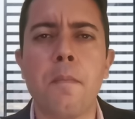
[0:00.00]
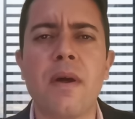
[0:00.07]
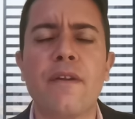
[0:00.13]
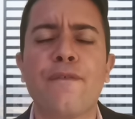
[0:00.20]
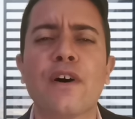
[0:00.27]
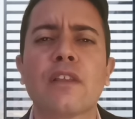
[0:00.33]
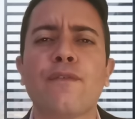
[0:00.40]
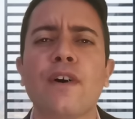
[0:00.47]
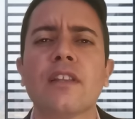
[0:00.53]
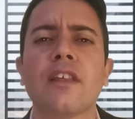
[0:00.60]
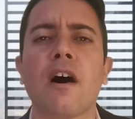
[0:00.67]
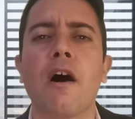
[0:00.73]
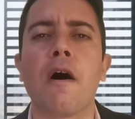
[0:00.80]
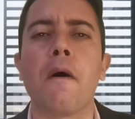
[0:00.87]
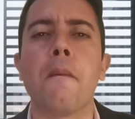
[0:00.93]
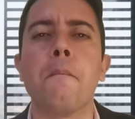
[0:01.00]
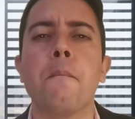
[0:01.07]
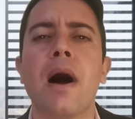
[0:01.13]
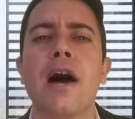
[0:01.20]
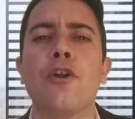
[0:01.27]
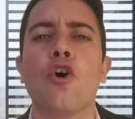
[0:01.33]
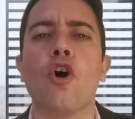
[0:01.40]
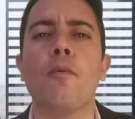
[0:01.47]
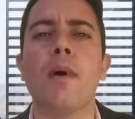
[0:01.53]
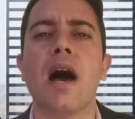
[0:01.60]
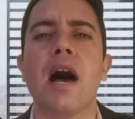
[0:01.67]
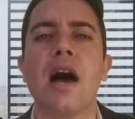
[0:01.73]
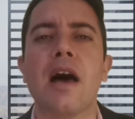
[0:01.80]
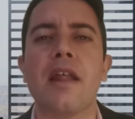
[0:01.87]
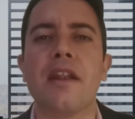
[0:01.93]
من فضفضة مع
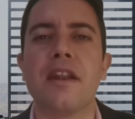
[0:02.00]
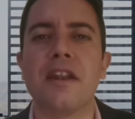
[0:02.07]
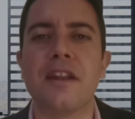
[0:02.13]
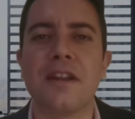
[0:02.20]
نعمان